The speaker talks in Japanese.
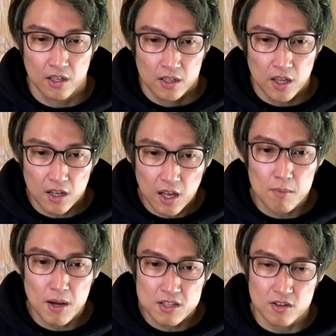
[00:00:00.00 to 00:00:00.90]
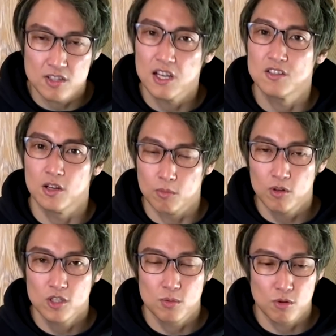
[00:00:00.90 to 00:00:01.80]
結果、マーゼル、サーゼル
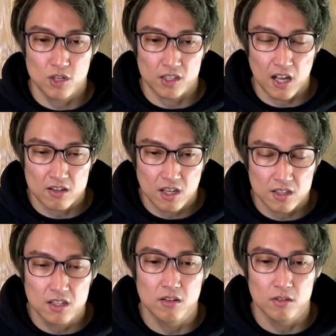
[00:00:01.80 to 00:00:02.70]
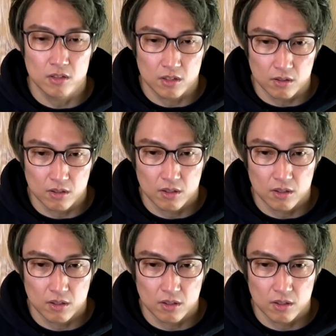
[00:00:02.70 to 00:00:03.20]
も死亡者がたくさん出てるっていう。